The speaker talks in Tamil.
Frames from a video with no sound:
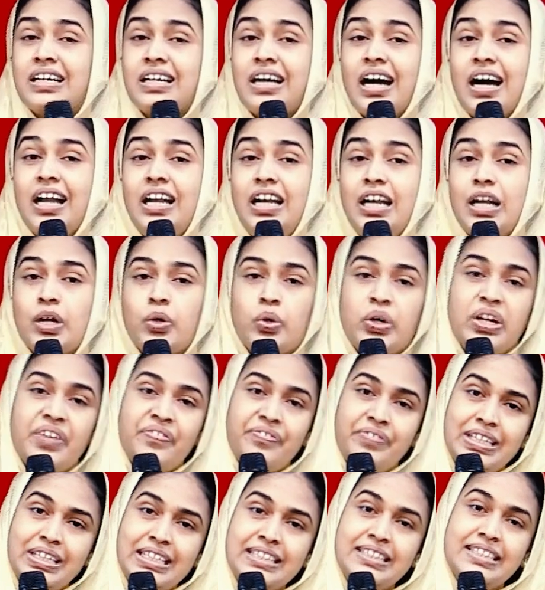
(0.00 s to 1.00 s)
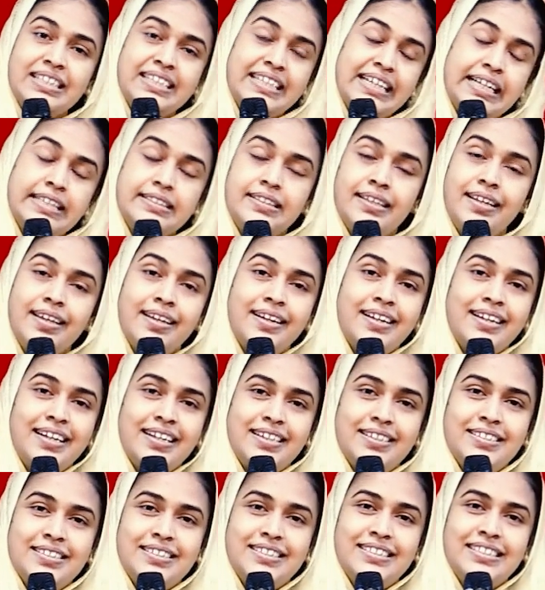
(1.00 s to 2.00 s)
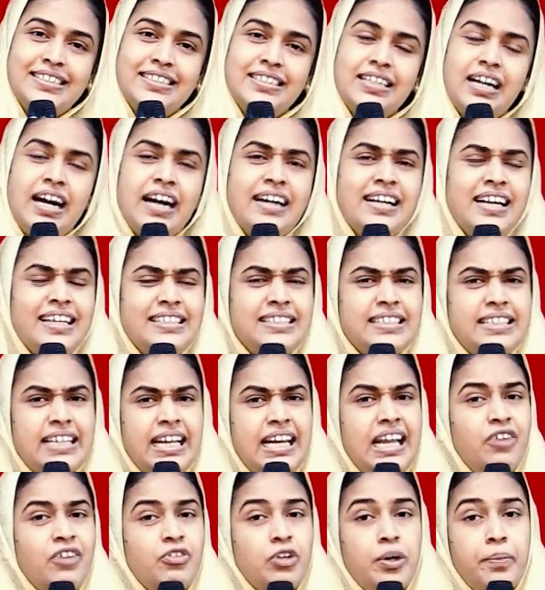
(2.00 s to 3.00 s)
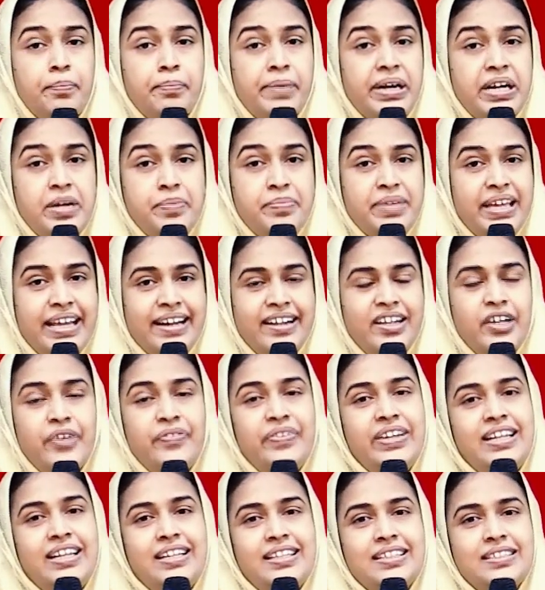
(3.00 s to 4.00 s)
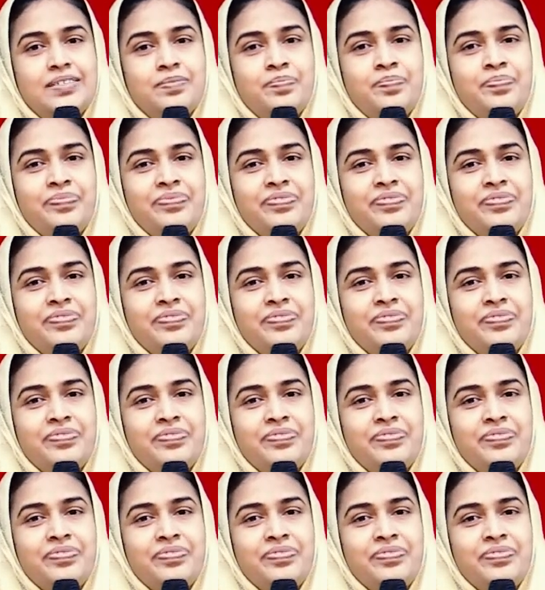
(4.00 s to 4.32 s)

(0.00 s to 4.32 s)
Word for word: காலில் கூட விழுந்து கதறி இருக்கலாம் ஆனால் அதுக்கெல்லாம் அவங்க மனம் இறங்கவே இல்லை